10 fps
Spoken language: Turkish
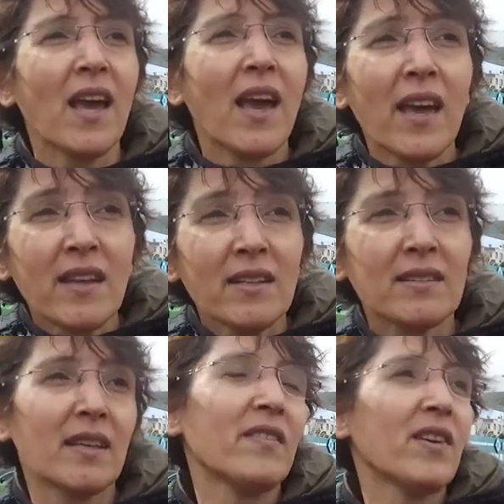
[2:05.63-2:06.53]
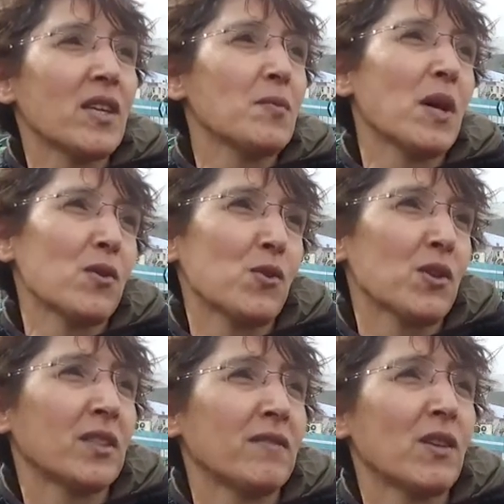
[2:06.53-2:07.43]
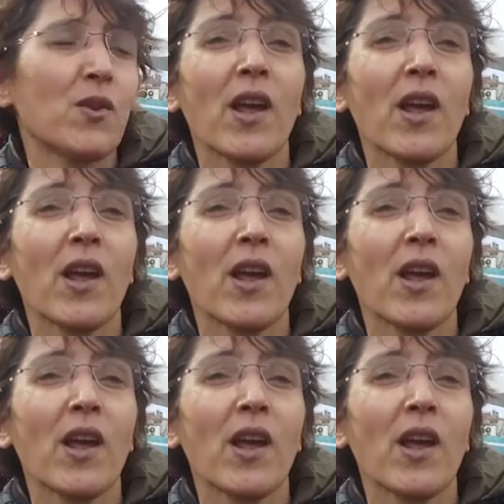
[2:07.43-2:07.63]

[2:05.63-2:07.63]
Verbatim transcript: Her tarafa imar ruhsatı veriyor,